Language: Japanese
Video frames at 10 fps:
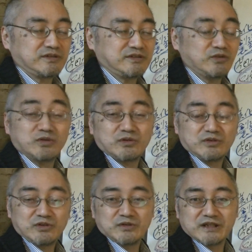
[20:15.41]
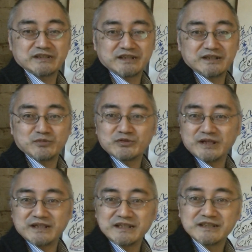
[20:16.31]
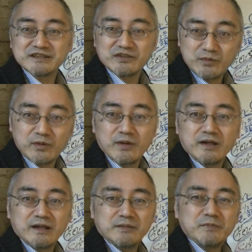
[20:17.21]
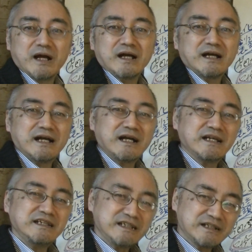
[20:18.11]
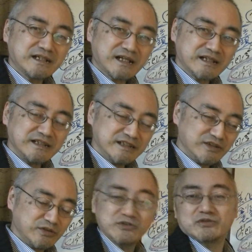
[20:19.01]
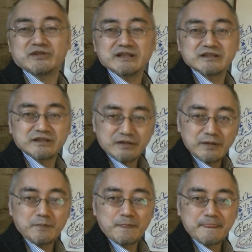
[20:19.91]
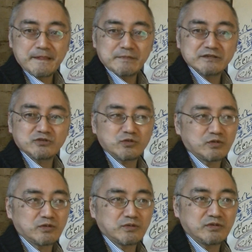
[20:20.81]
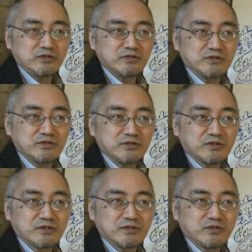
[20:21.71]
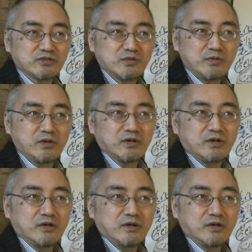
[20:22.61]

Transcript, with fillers: 表現していいものではないんですけどもまあ言いようによってはですね、まあ、そういうことも